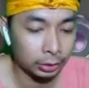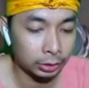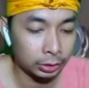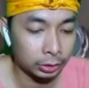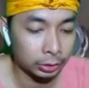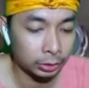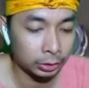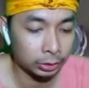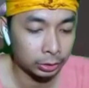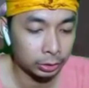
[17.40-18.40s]

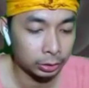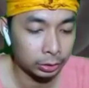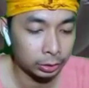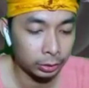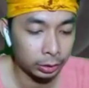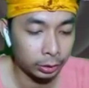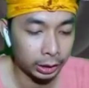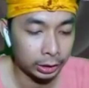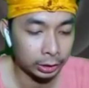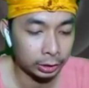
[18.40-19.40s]
Oh,
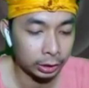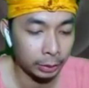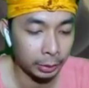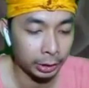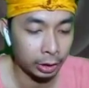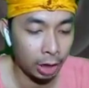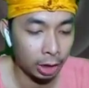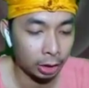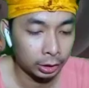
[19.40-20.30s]
guys, triple kill dong.